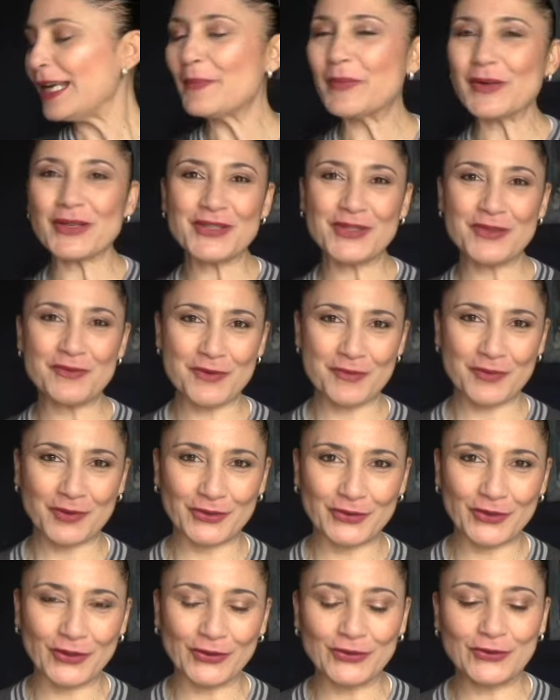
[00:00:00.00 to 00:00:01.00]
prossimo
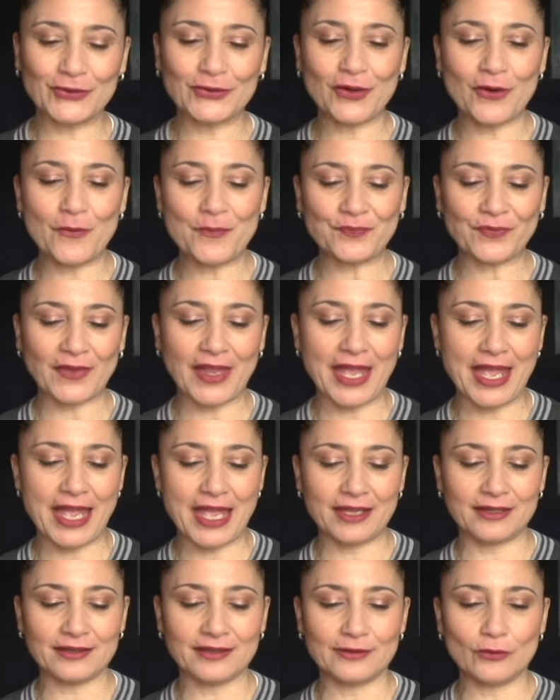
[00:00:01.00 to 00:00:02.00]
prodotto
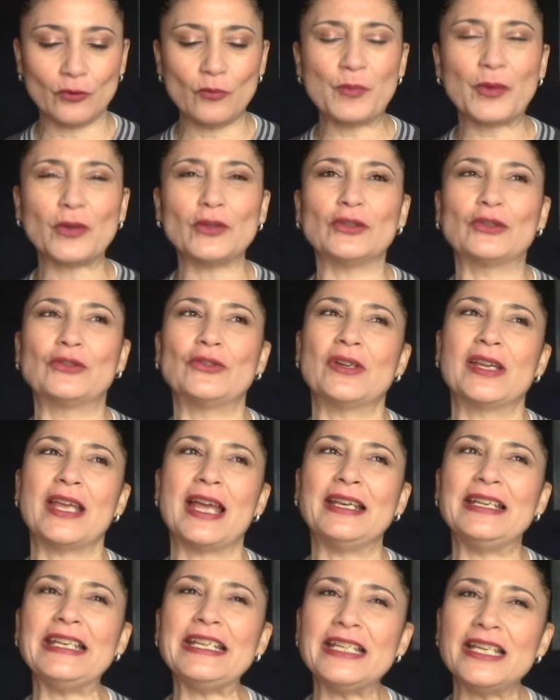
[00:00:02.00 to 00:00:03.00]
è eh, un prodotto che
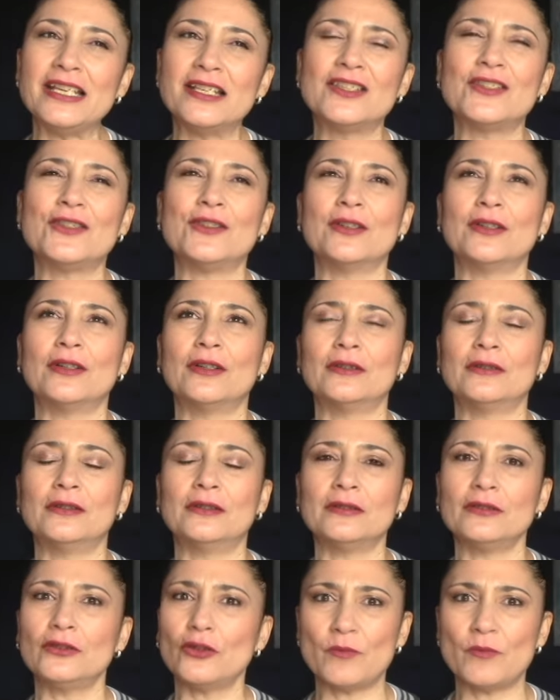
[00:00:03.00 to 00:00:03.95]
all'inizio eh,